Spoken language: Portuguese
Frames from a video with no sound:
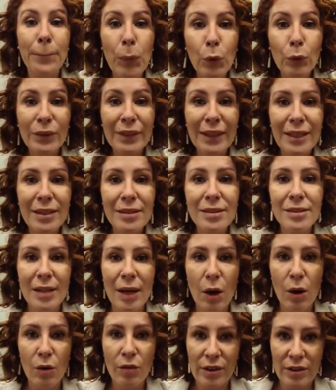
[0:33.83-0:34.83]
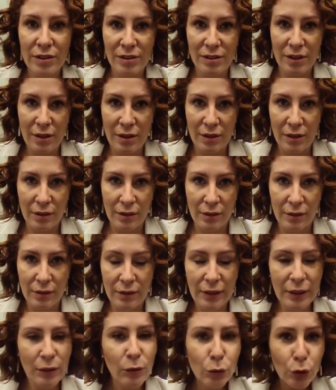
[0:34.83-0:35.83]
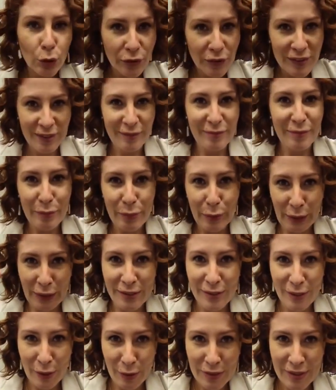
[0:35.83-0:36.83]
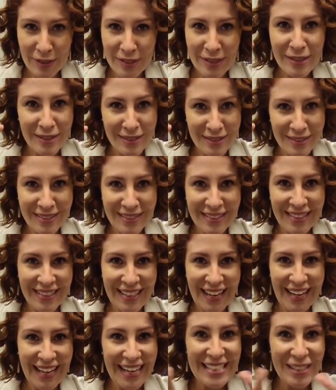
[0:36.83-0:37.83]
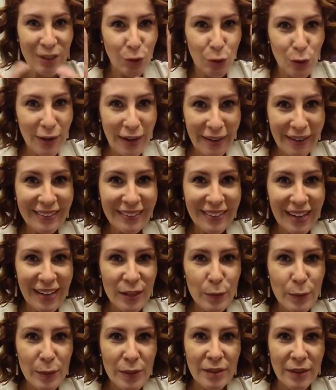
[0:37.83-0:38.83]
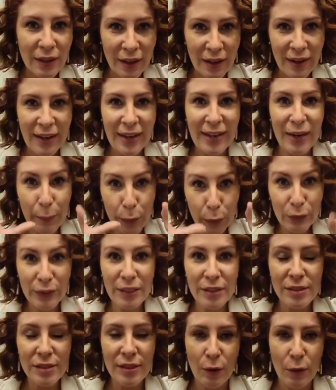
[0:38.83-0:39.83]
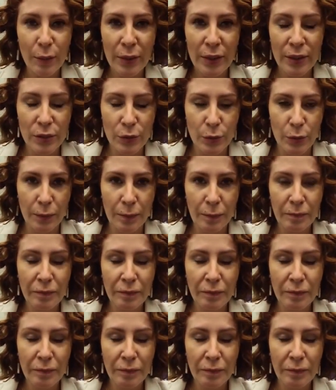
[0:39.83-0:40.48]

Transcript: potencial vacina. E não estou fazendo potencial assim, eles não colocaram entre aspas, tá? Era potencial mesmo.